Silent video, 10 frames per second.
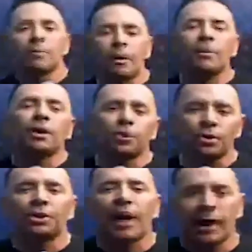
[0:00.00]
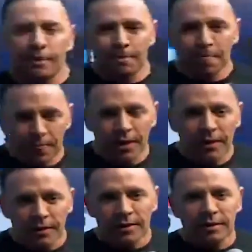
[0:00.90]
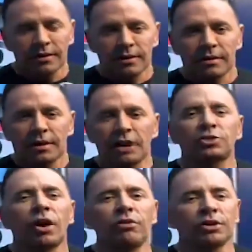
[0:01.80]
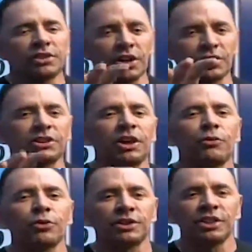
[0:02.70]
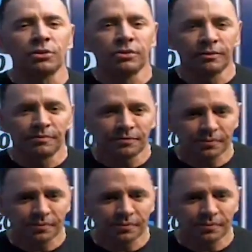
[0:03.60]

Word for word: vai me amedrontar. É só vocês que têm fuzil.